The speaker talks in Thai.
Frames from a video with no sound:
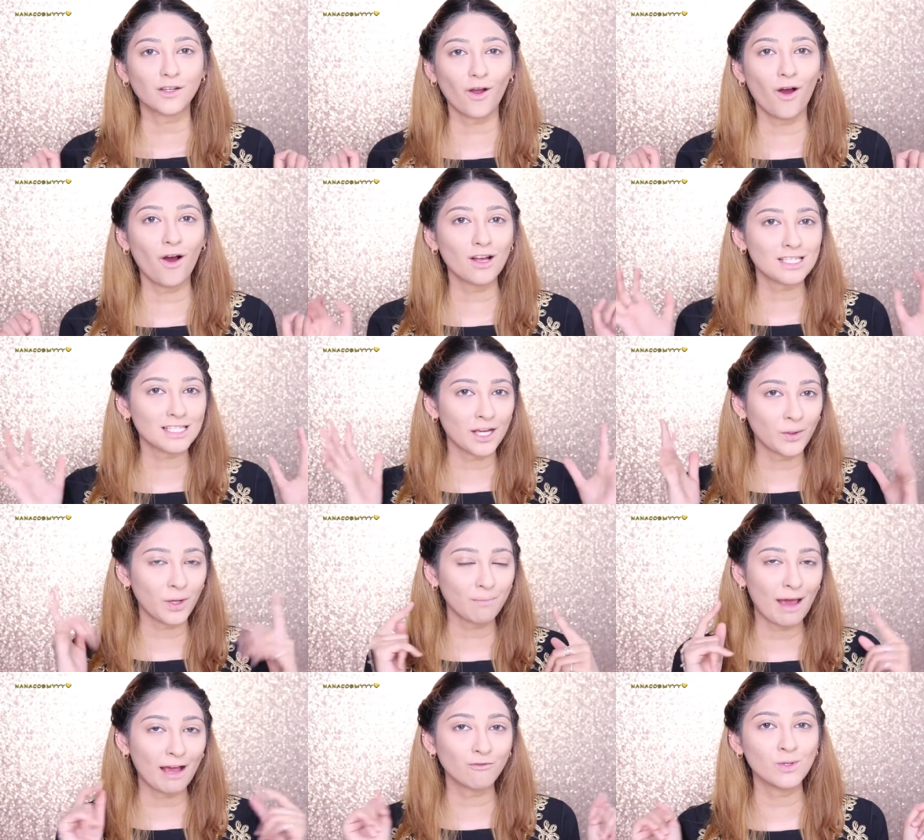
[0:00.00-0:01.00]
ก็เสร็จ
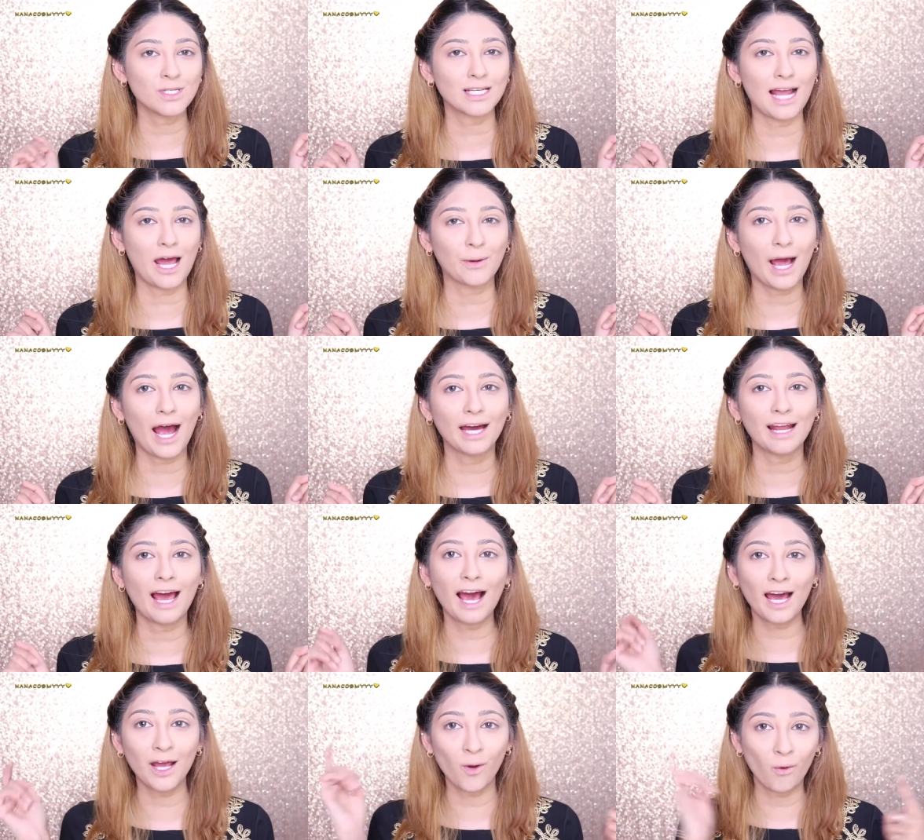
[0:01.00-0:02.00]
ด้วยแป้งฝุ่นเสร็จแล้วนะคะ
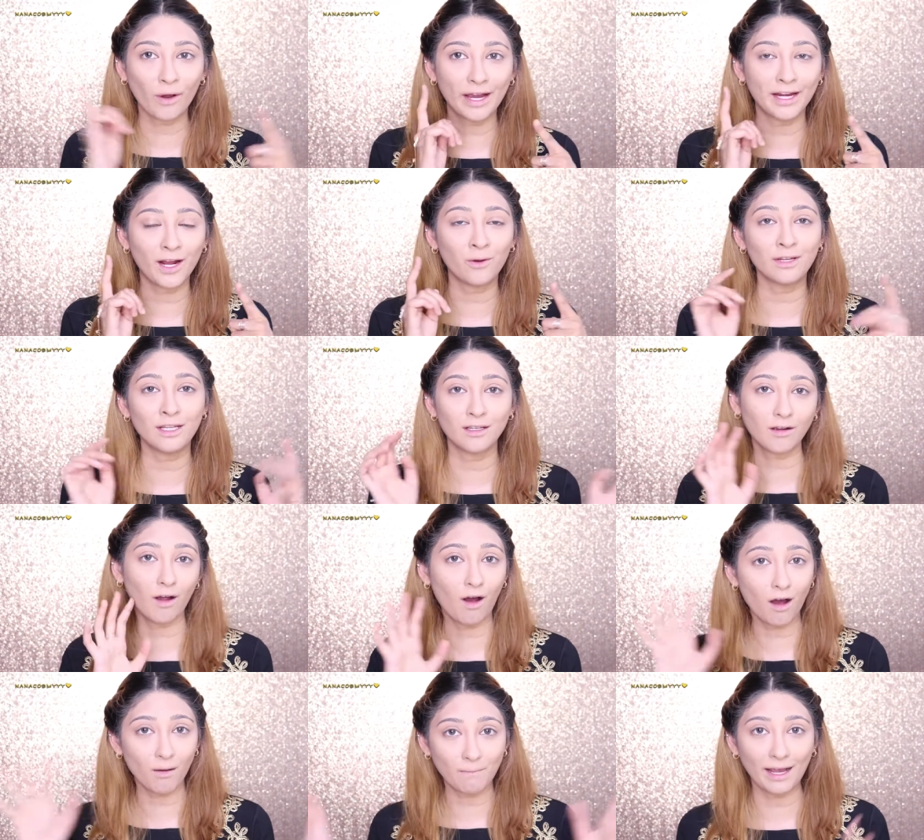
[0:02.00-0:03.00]
ถ้าใครโอเคเท่านี้
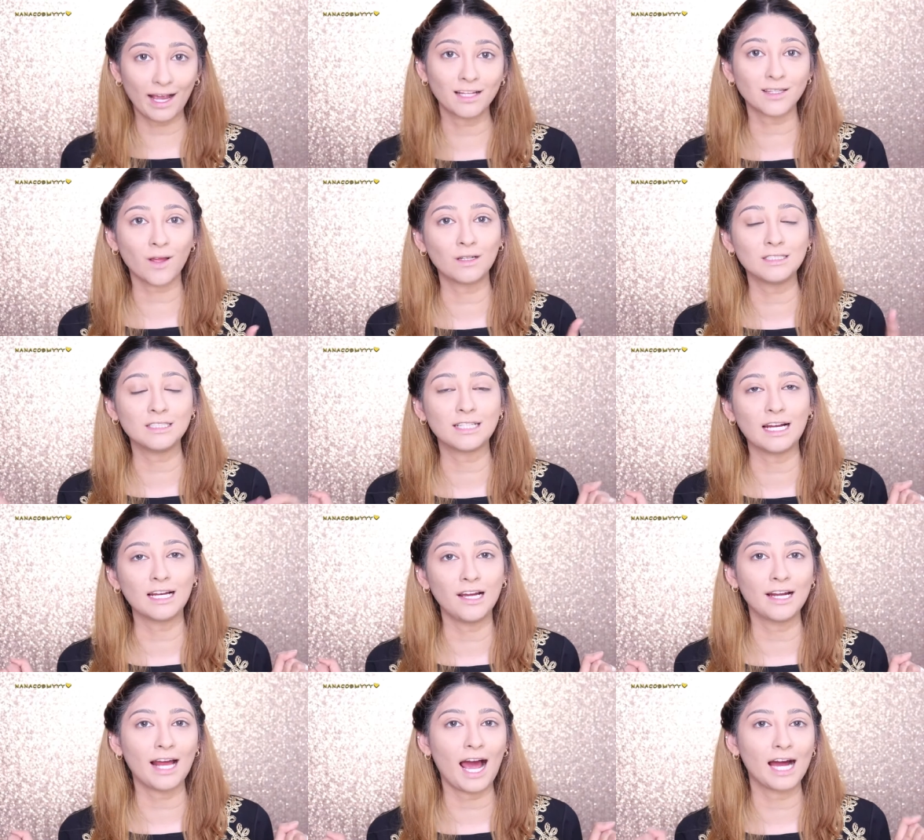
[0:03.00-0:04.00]
ก็ไปขั้นตอนอื่นได้
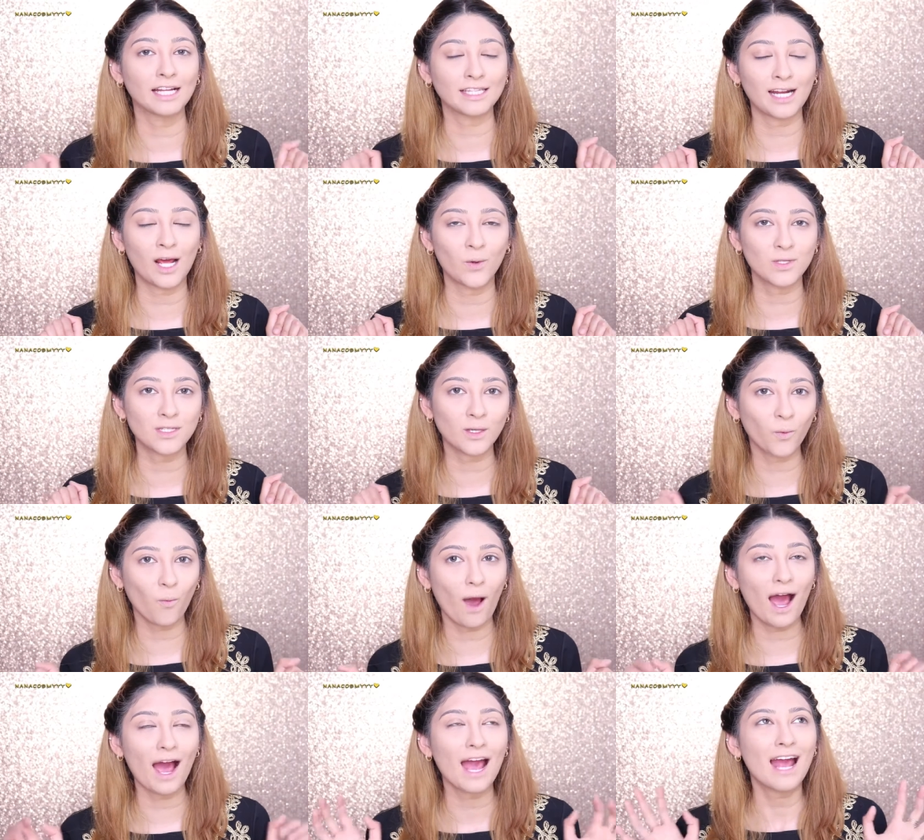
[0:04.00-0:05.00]
เลยนะคะ แต่นารู้สึก
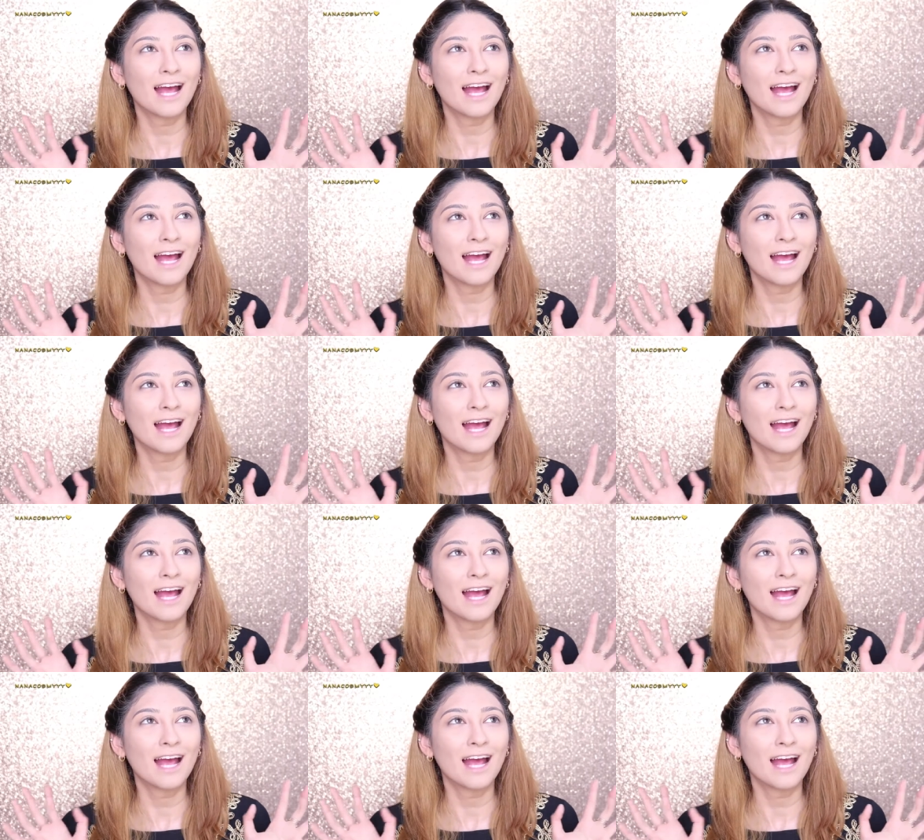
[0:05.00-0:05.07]
ว่า